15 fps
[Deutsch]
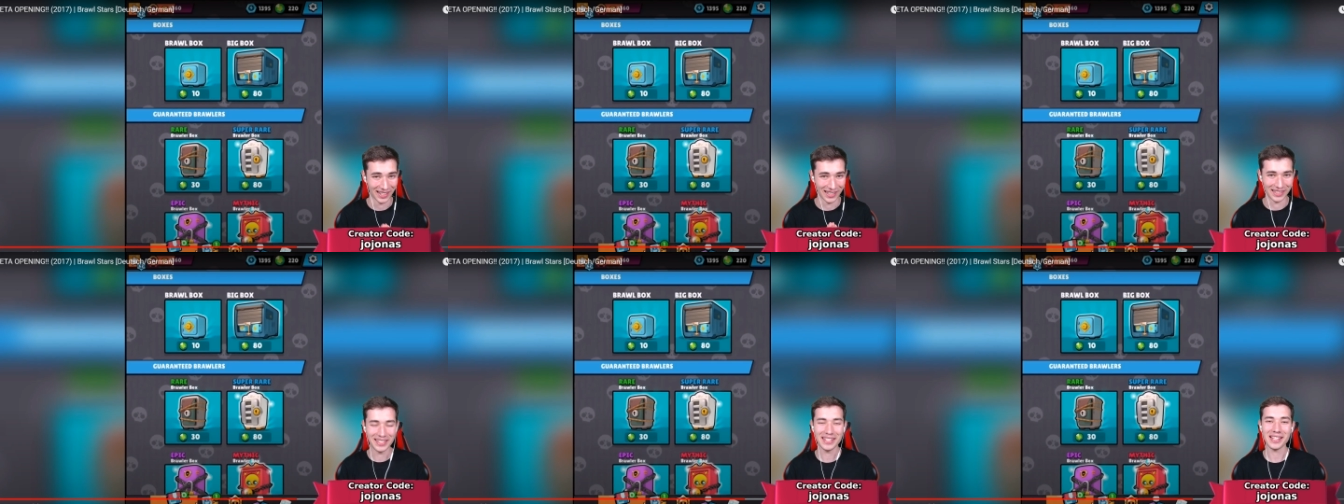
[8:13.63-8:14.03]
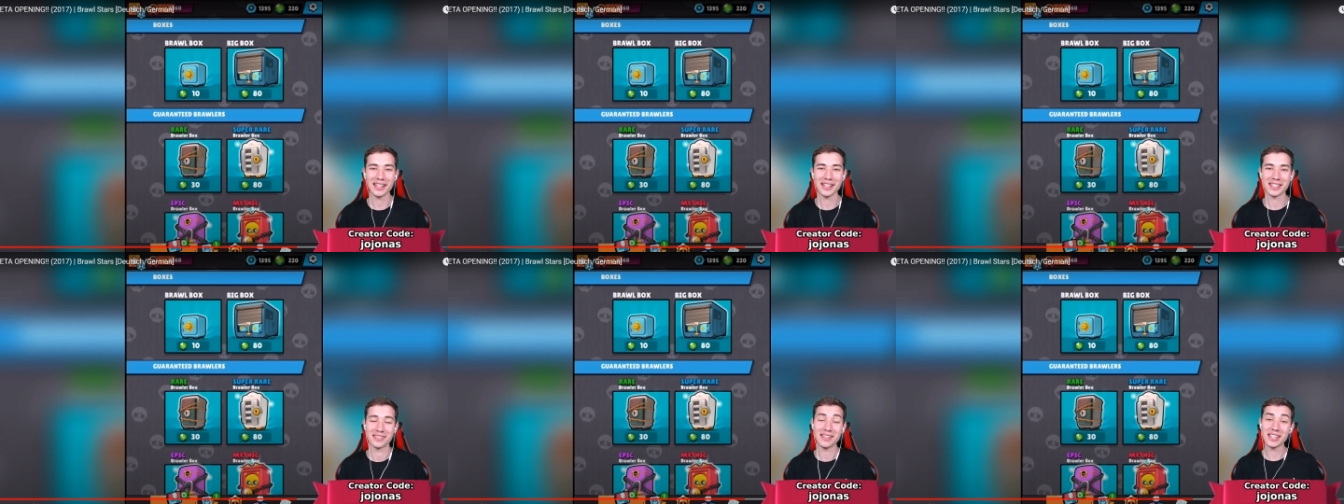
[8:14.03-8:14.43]
die
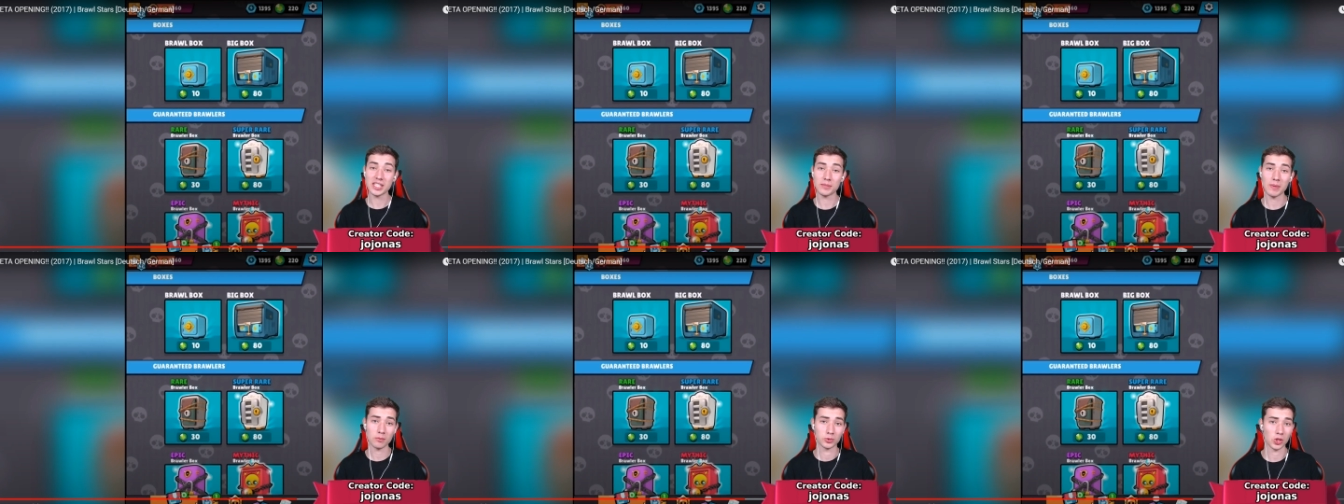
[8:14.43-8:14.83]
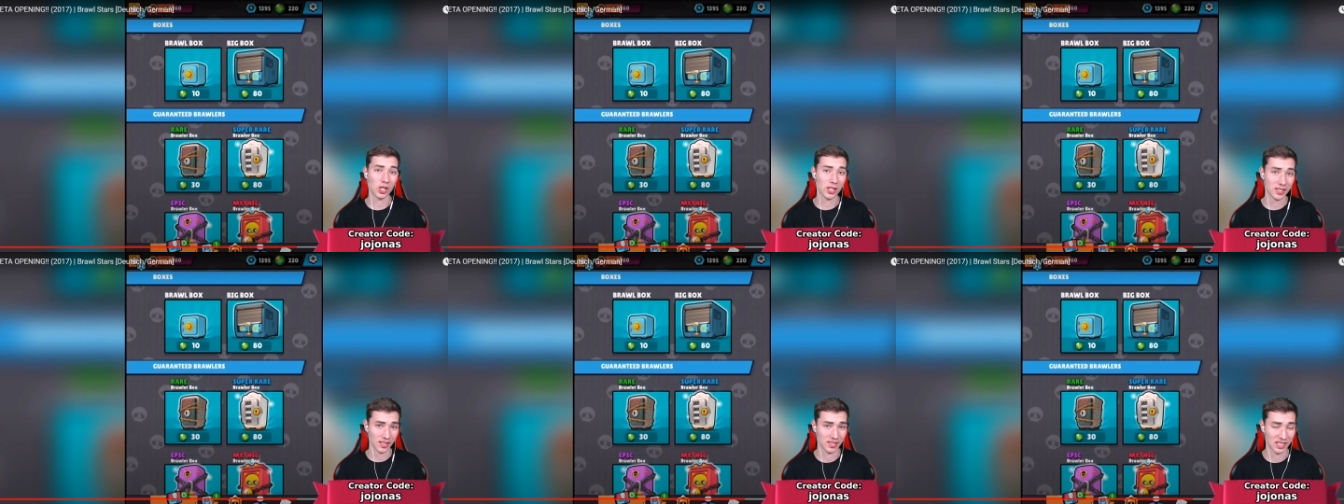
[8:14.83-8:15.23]
es nicht mehr in
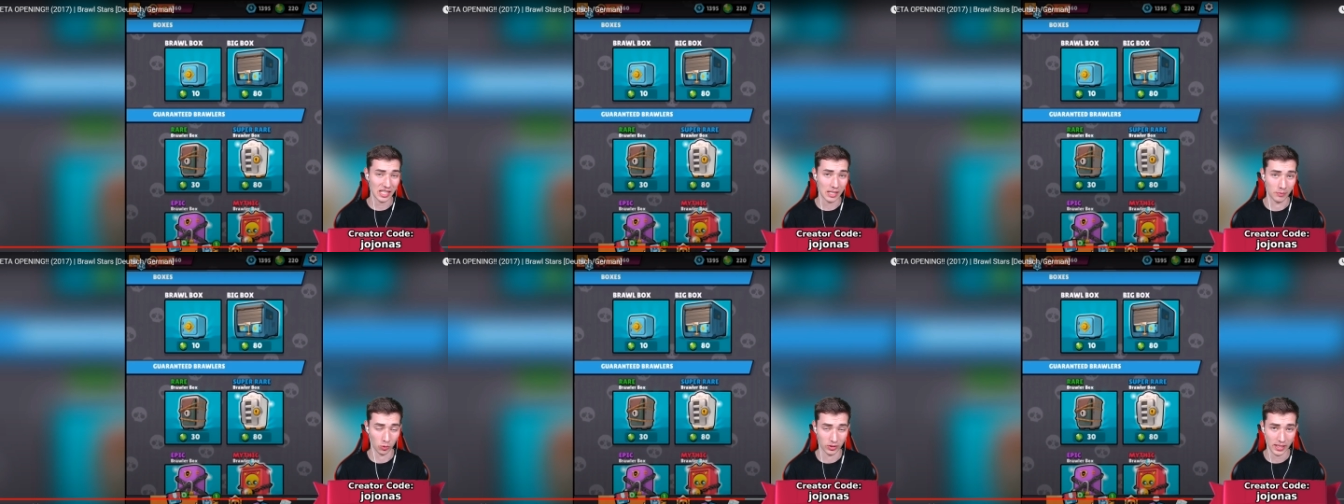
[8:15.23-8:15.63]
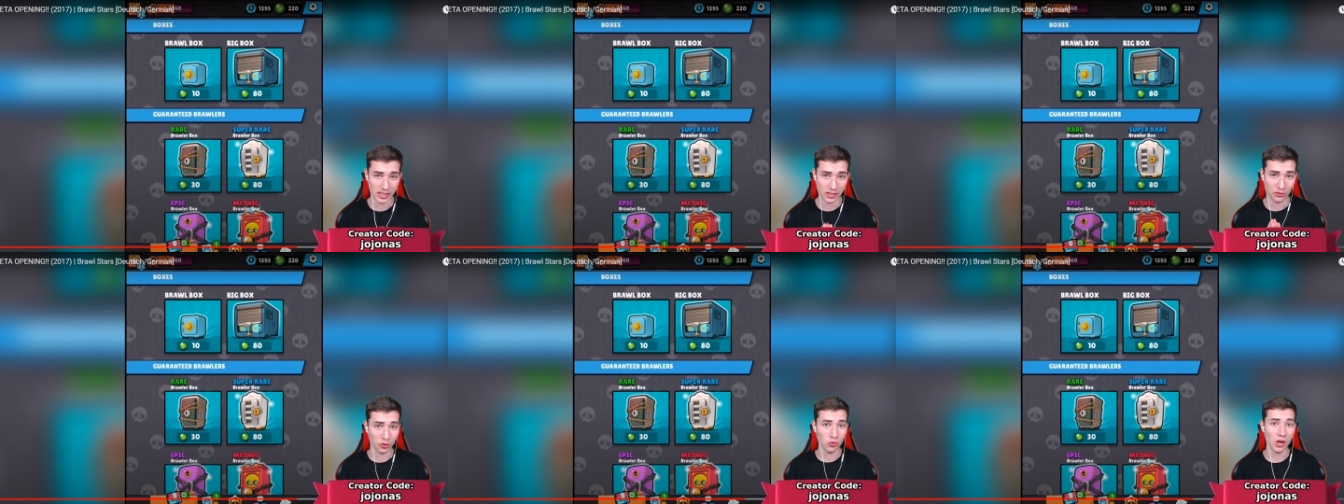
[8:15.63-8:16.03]
Brawl Stars gibt und die
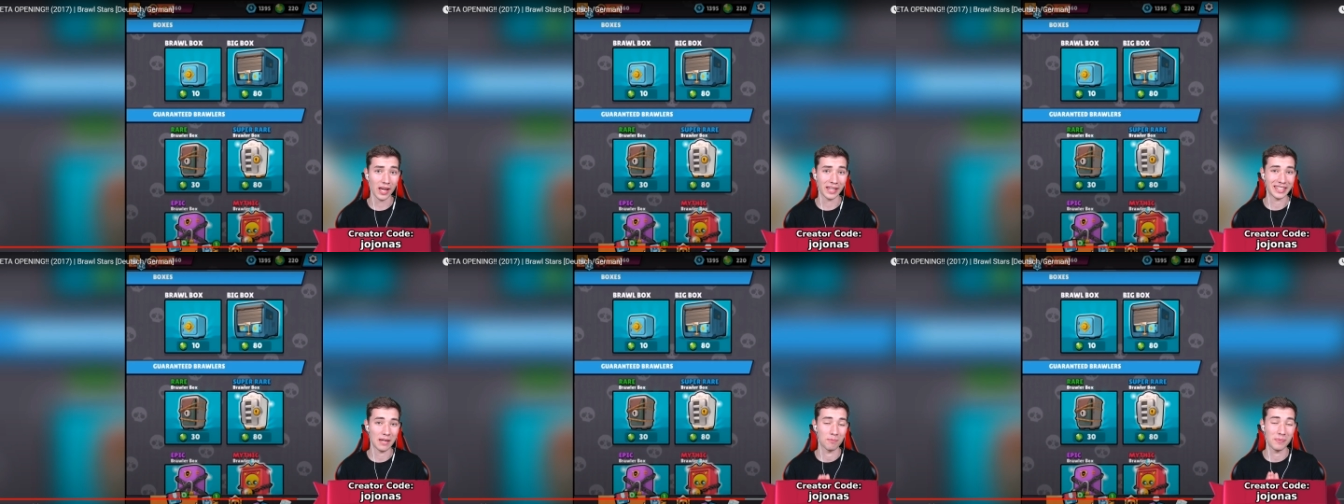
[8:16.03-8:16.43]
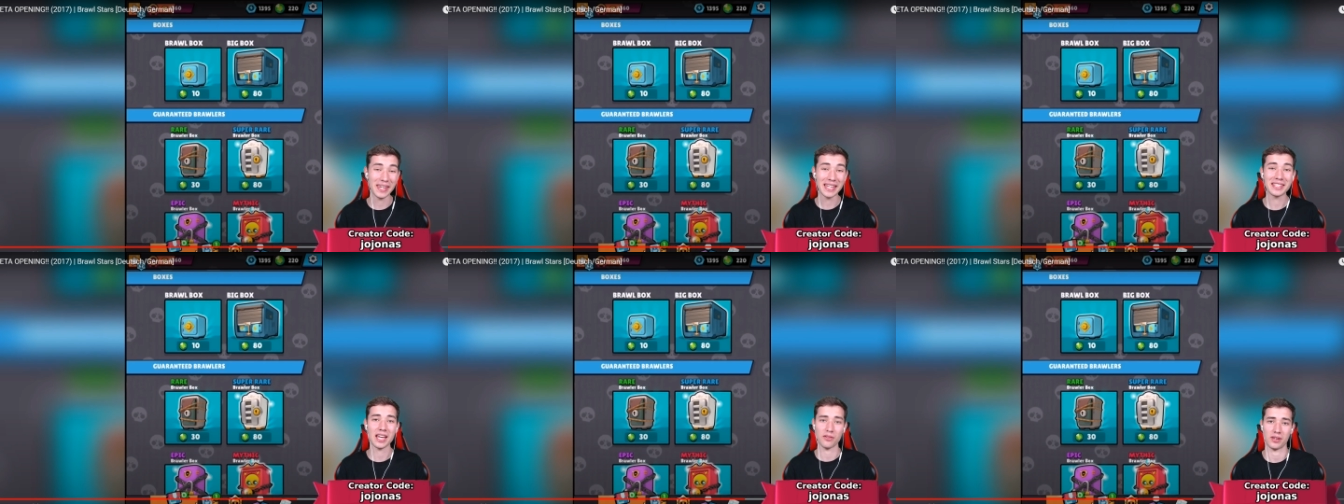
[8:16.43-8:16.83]
es früher in der
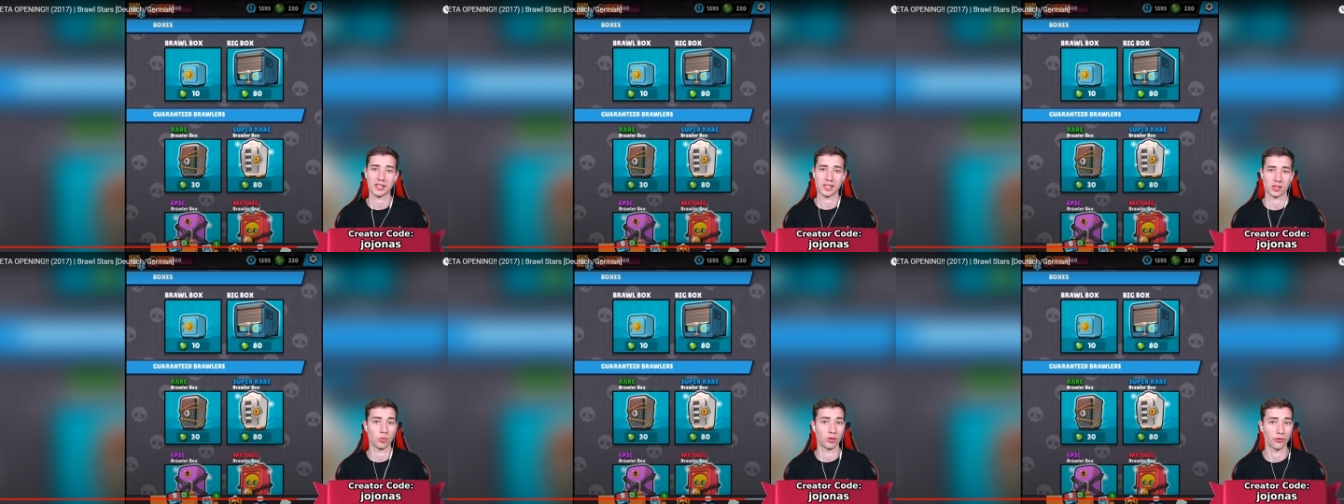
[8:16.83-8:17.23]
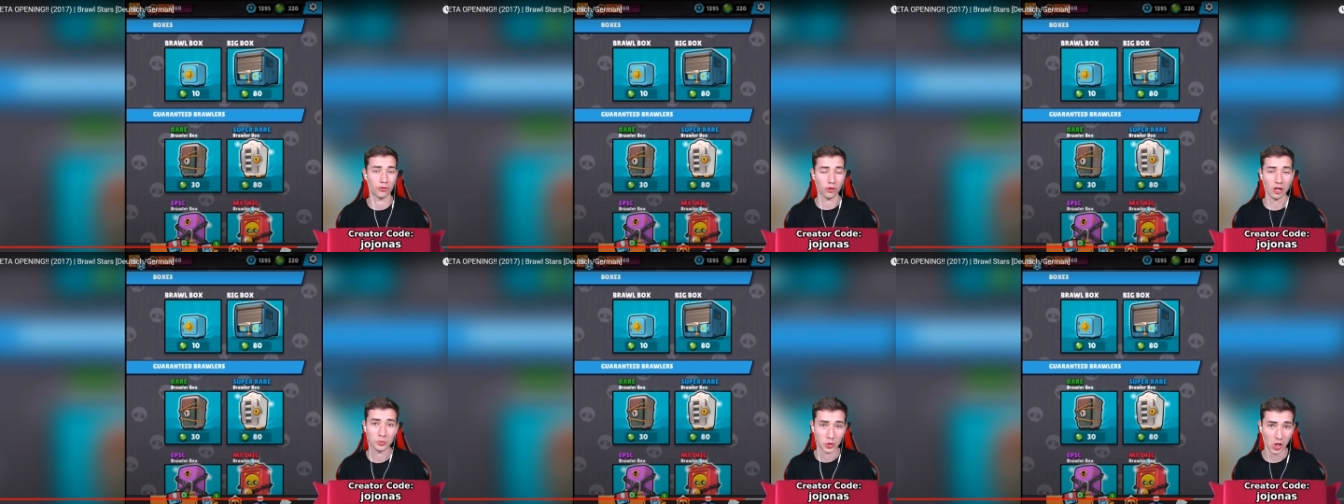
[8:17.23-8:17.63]
Beta-Version
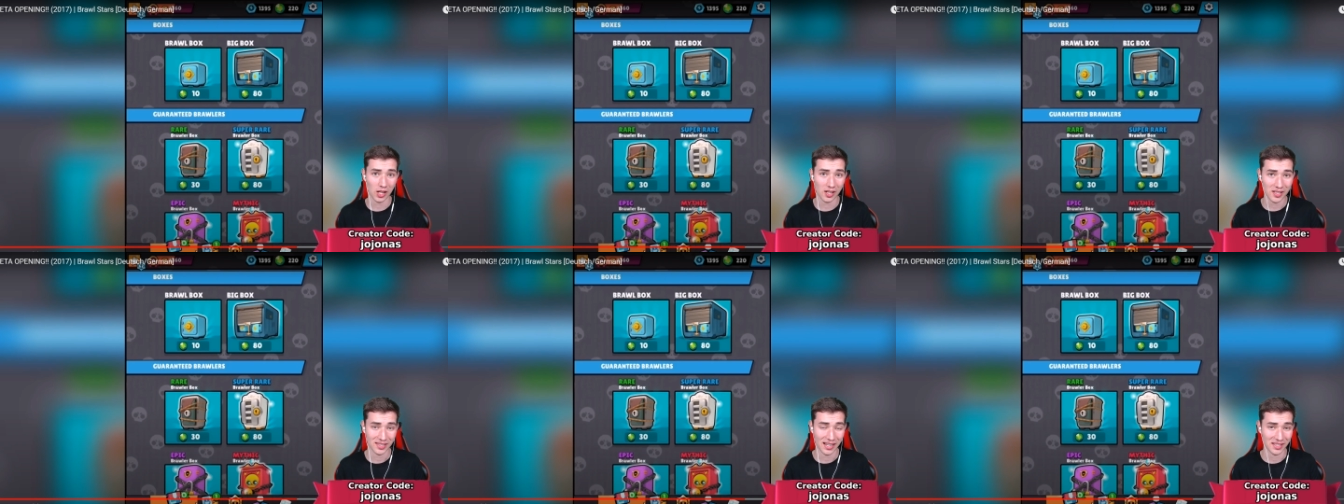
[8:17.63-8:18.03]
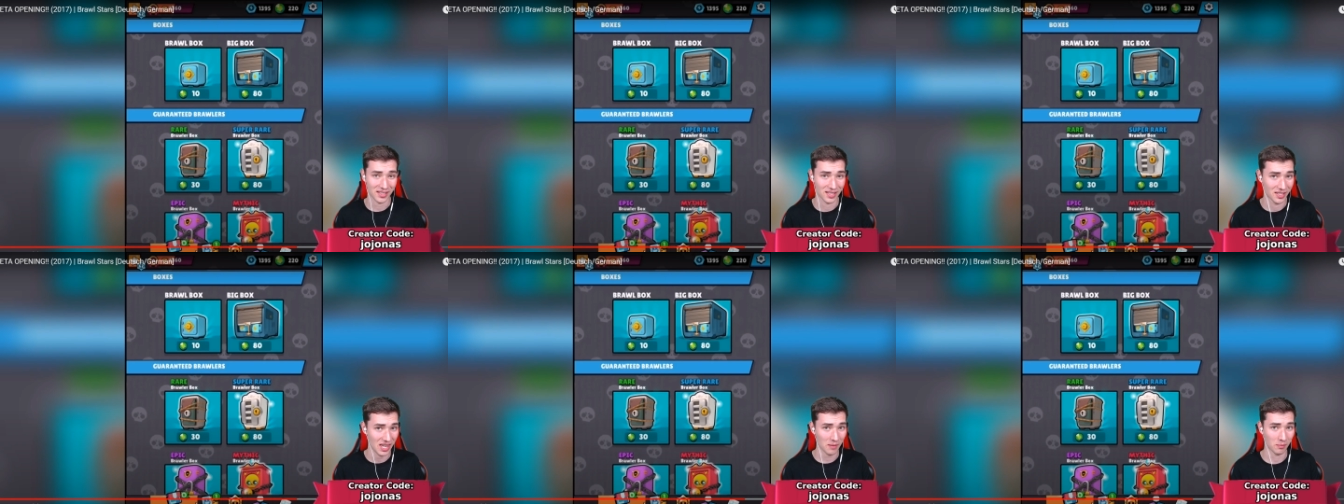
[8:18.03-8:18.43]
von Brawl Stars
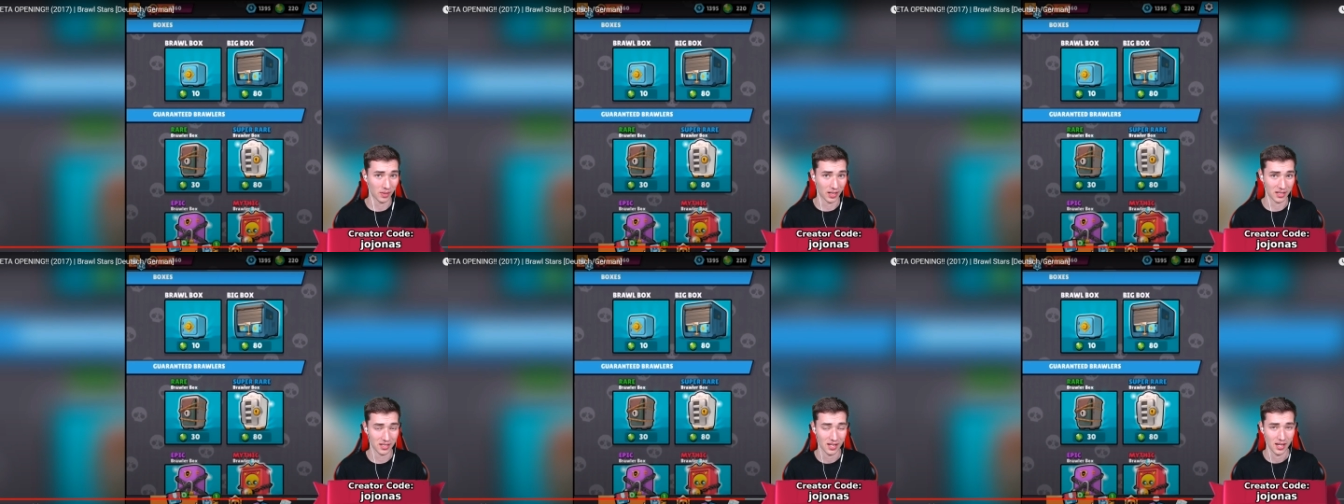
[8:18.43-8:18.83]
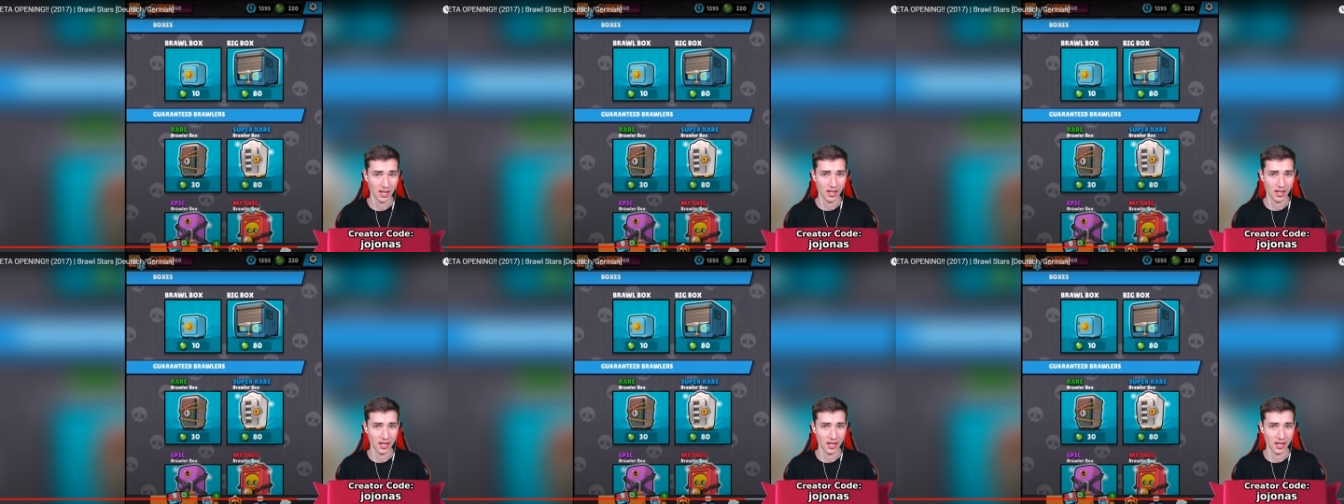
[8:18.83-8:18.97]
gegeben hat.